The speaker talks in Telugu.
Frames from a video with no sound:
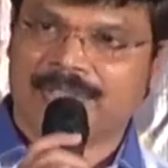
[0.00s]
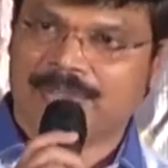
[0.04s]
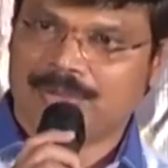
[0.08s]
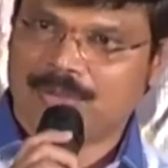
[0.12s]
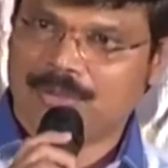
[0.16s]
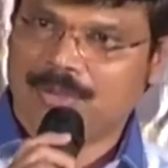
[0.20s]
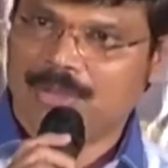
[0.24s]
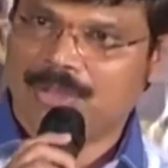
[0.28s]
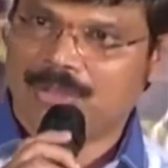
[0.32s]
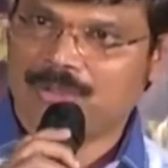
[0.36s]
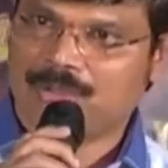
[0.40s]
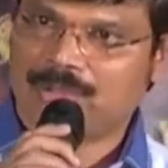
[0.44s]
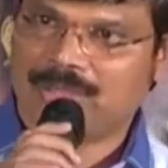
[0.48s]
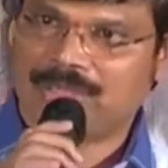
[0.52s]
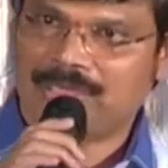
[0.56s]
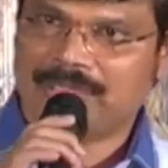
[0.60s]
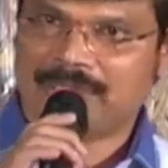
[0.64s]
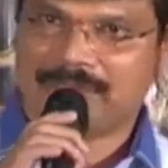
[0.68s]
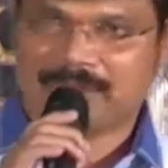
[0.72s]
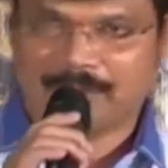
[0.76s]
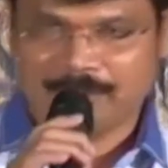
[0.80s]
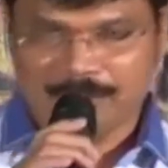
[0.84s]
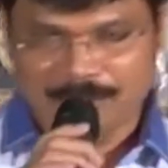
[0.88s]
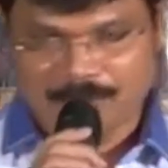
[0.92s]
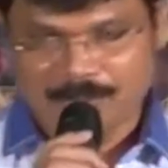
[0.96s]
సో అందుకని
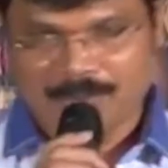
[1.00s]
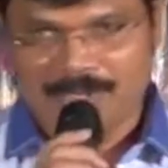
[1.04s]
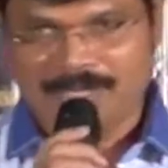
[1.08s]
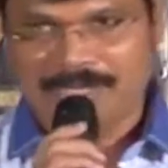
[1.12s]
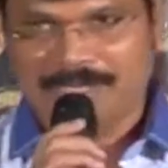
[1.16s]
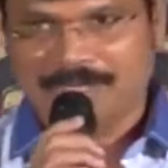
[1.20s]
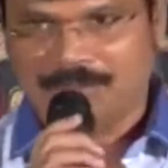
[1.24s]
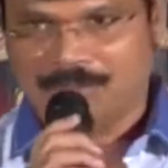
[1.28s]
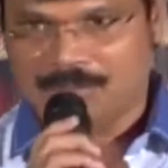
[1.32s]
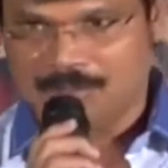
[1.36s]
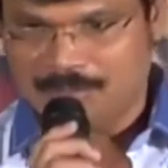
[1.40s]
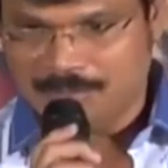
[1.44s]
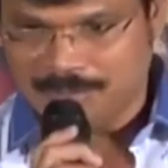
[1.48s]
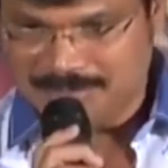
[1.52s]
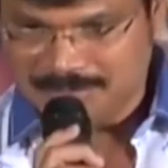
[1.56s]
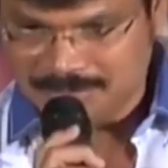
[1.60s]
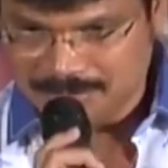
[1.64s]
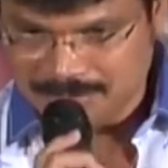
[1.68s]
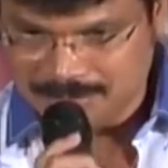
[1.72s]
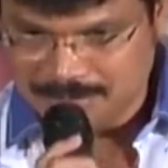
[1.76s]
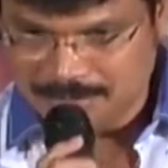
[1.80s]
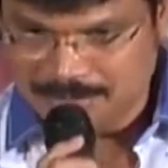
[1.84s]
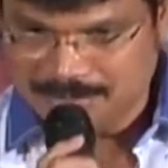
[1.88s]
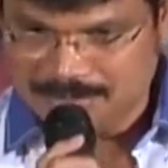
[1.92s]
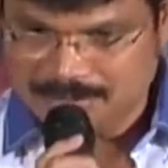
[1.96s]
తప్పకుండా ఆయనకు ఒక
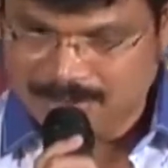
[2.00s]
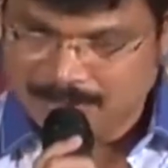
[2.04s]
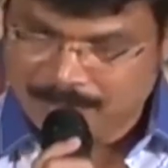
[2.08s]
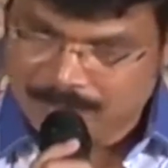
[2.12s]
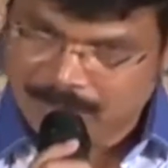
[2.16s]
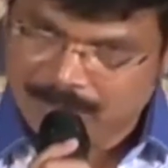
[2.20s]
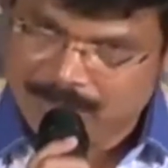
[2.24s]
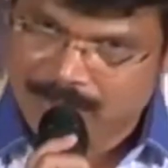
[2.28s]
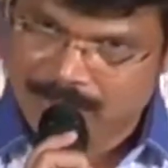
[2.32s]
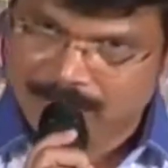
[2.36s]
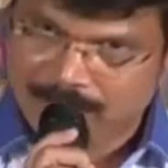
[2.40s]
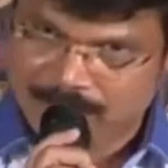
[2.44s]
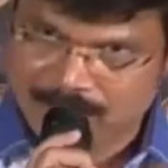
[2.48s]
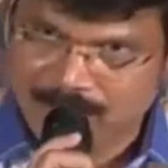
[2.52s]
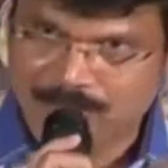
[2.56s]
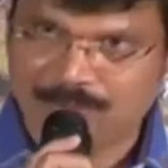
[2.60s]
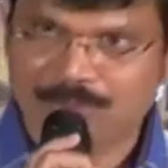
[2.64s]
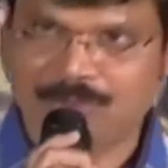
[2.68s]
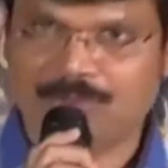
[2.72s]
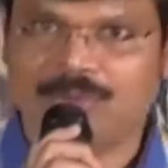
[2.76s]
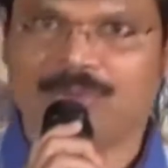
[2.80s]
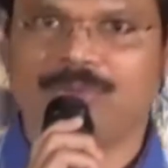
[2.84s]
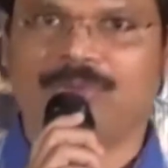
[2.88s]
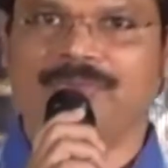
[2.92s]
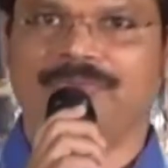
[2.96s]
మంచి సినిమా తప్పకుండా ముందు
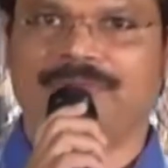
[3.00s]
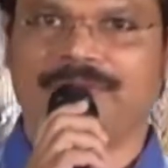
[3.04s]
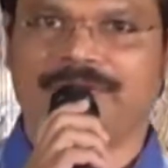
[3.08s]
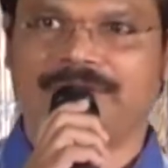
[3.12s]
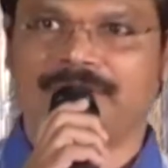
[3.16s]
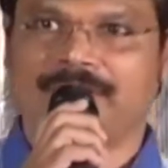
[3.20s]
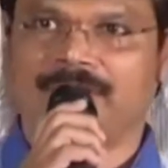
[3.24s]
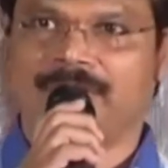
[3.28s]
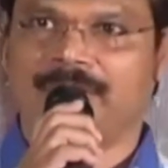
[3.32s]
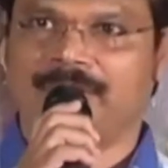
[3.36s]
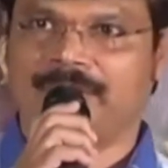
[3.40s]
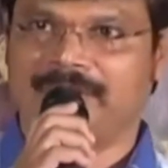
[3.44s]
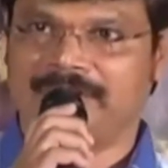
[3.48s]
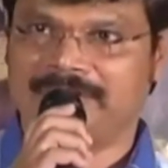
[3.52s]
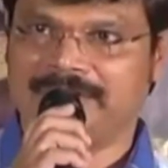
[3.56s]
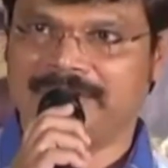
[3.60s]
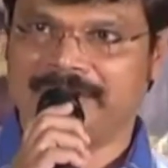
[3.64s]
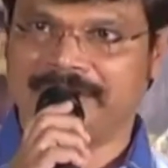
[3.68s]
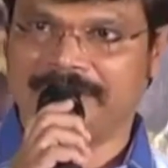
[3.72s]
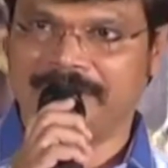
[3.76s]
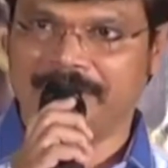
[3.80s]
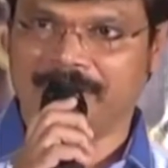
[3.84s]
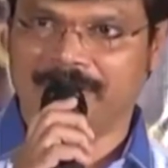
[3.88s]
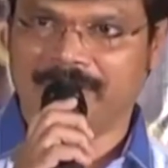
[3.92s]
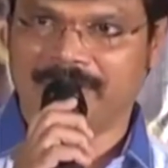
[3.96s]
ముందు కూడా ఫ్యూచర్లో మా
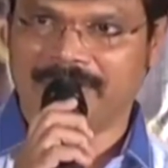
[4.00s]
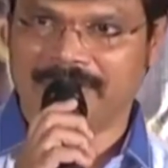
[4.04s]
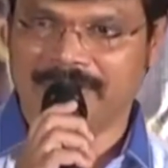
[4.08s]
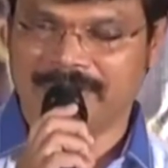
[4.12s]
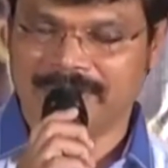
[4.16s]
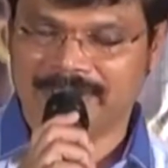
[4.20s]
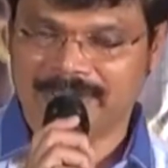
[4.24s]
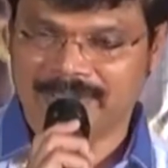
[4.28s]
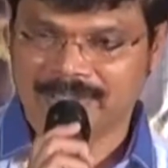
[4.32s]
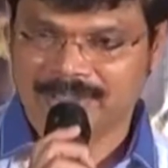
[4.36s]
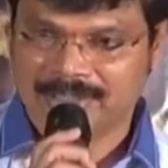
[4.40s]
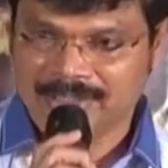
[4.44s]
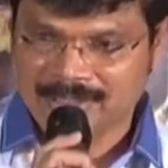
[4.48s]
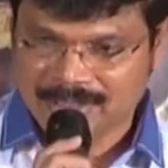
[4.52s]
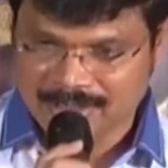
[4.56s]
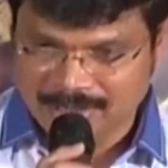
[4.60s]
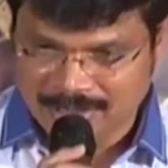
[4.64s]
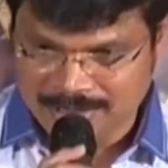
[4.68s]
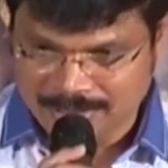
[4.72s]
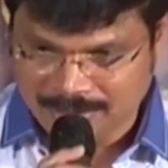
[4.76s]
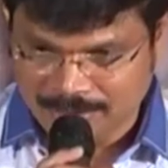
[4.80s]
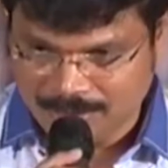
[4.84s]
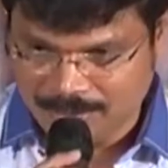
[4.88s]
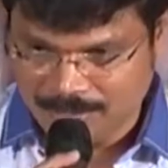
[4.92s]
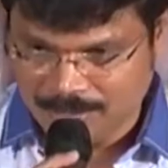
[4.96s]
జర్నీ ఉంటుందండి
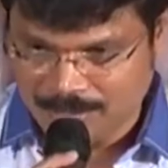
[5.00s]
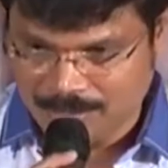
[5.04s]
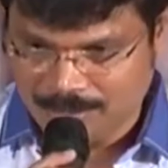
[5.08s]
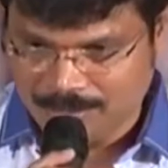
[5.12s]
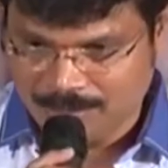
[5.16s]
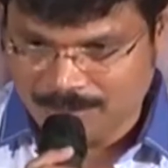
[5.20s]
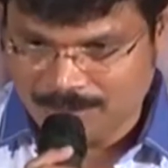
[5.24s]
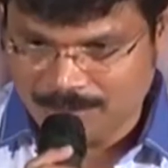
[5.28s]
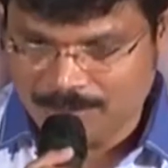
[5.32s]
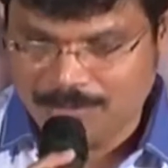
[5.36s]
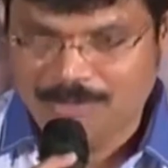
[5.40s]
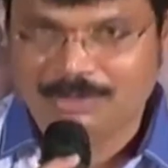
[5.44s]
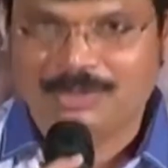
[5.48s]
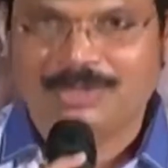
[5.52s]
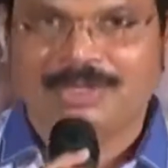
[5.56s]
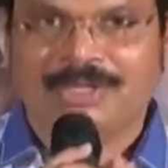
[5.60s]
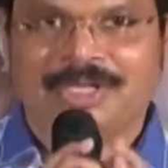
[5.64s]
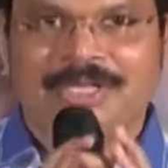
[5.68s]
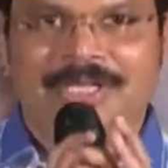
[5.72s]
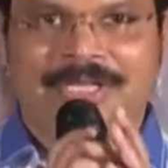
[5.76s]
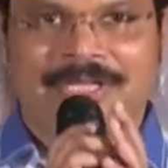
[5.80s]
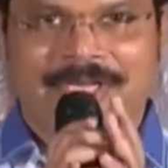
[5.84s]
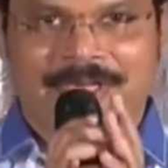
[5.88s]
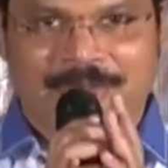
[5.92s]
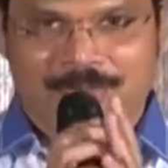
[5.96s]
అందులో నో డౌట్
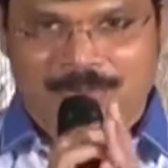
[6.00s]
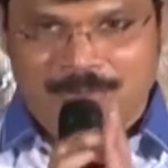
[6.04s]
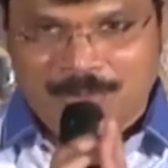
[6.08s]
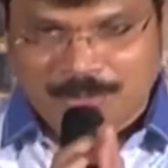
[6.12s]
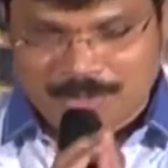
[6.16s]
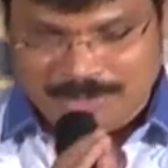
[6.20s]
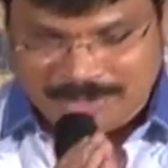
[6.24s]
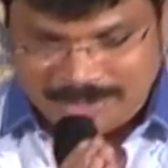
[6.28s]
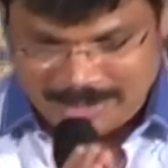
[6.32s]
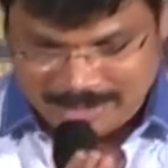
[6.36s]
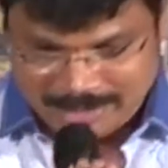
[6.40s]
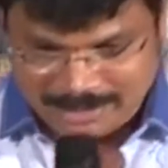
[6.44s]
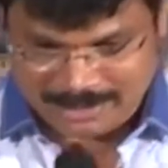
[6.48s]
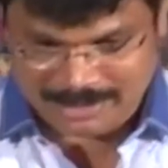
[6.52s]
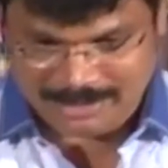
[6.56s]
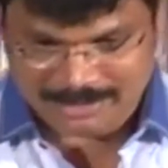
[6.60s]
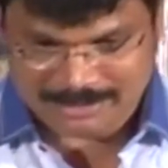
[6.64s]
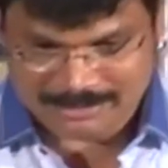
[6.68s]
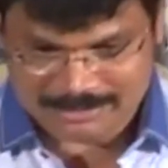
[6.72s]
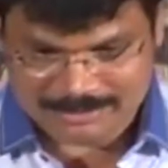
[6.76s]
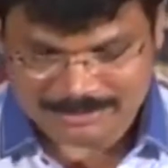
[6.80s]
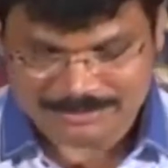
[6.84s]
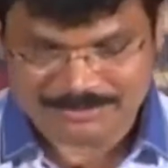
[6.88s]
ఇక ముఖ్యంగా